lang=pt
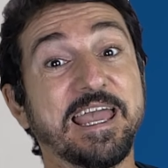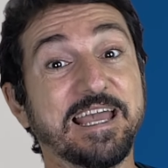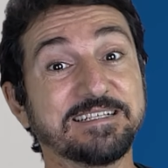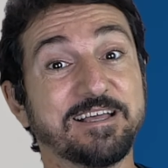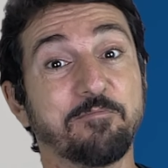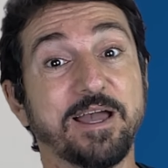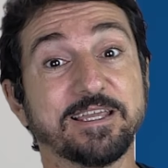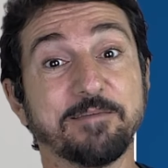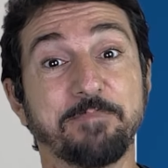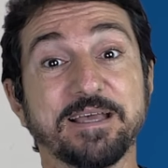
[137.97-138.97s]
Essa
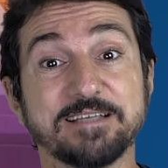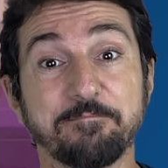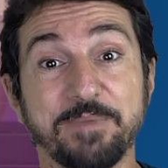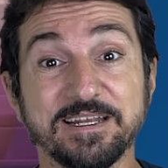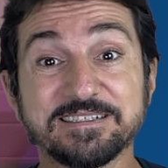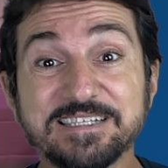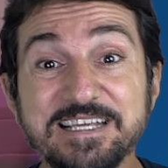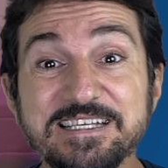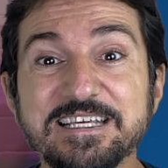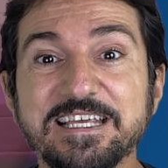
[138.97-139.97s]
bike pesa apenas
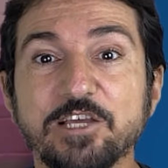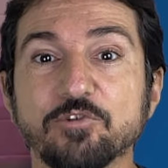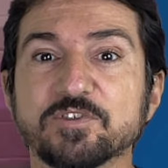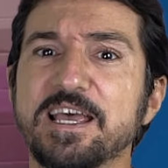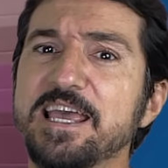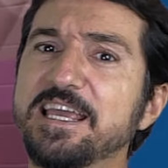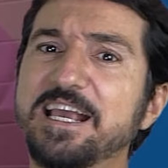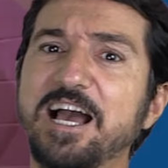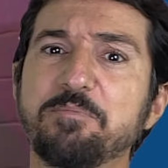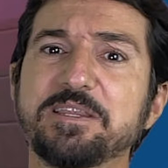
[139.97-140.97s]
15 quilos e
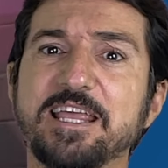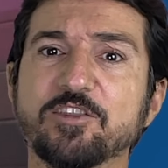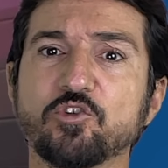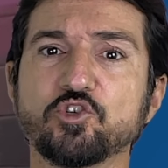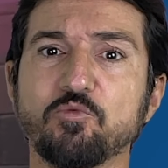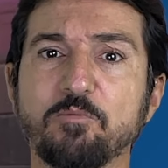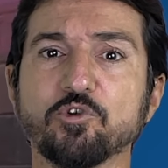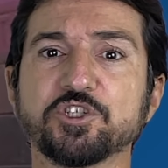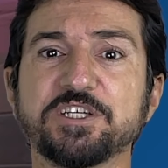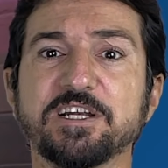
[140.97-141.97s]
cabe dentro de uma
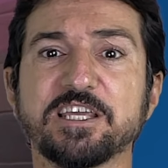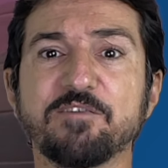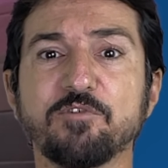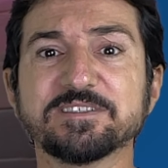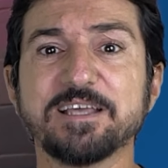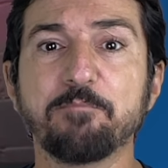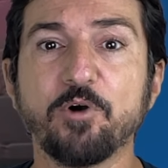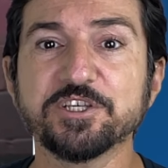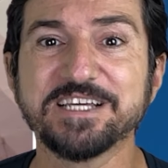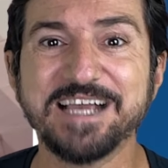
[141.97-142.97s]
mochila que você
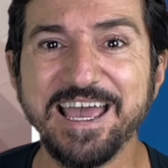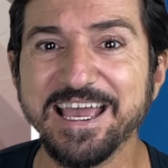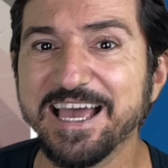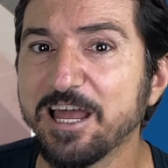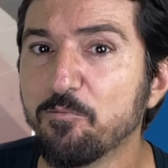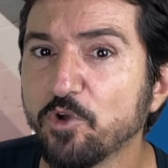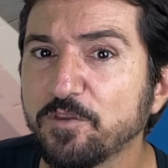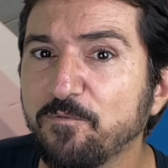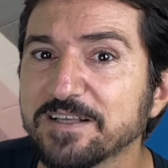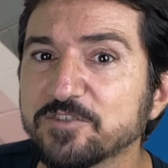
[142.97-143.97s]
pode carregá-la
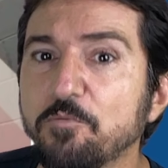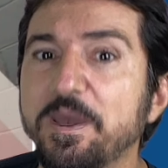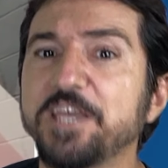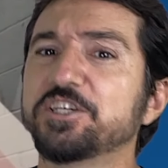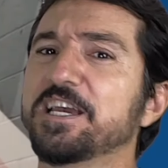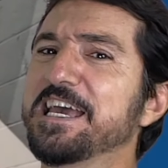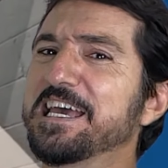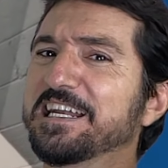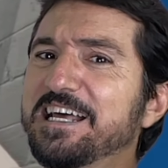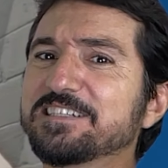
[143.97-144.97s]
muito facilmente
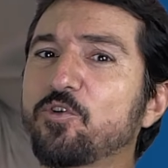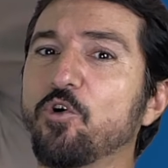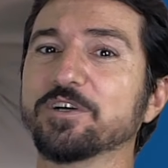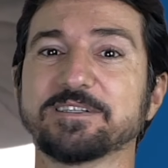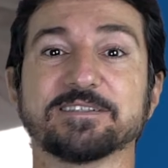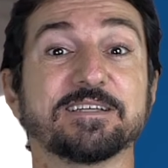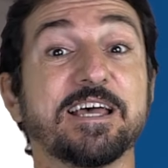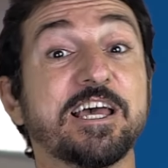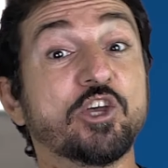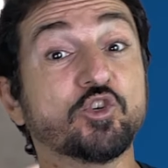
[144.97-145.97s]
nas costas.
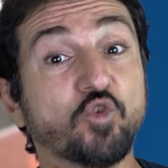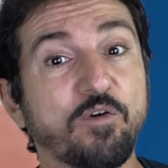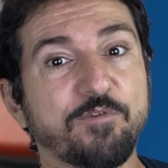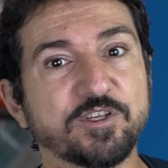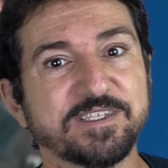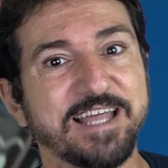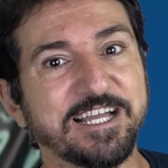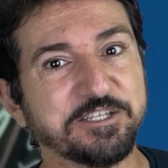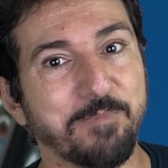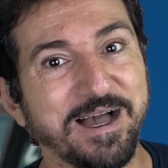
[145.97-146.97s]
Sua
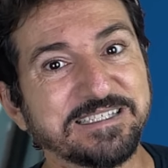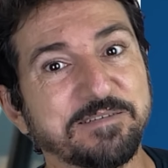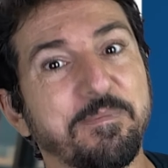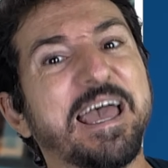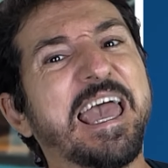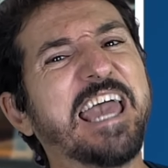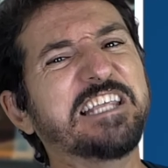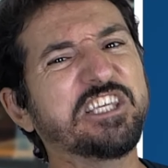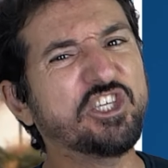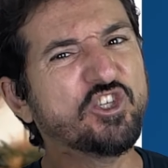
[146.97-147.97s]
velocidade máxima é
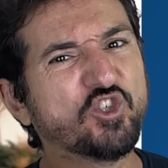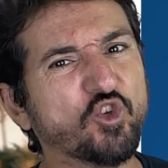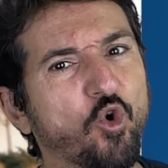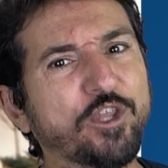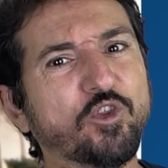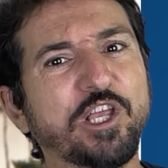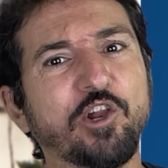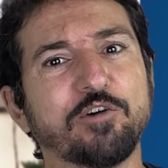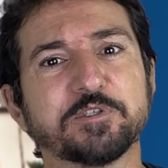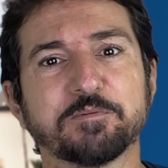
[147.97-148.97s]
de 18
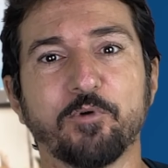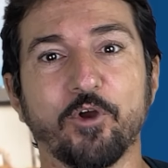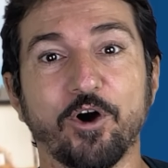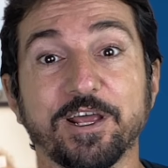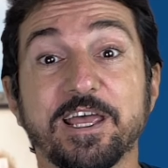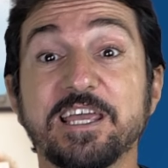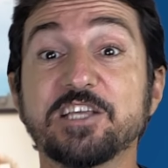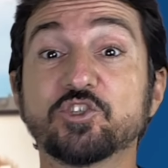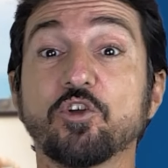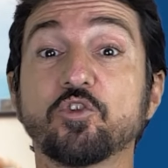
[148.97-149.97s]
km por hora e
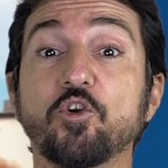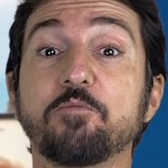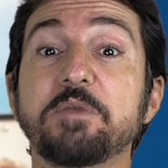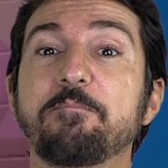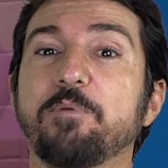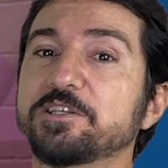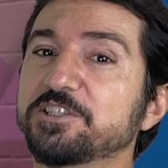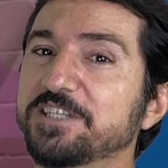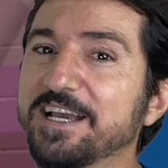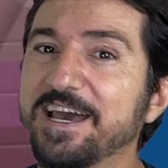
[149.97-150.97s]
sua autonomia pode
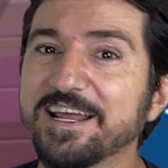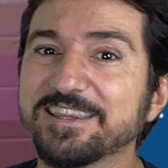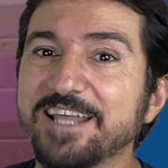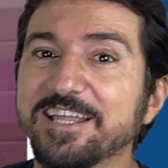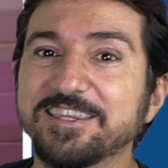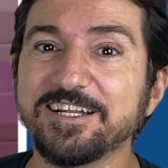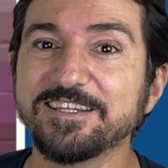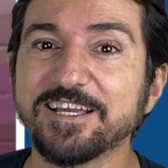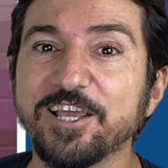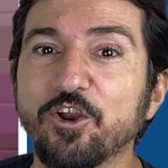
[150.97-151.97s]
chegar até
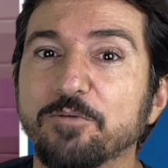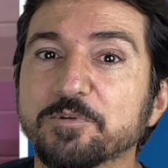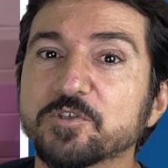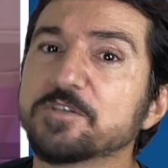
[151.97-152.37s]
30 km.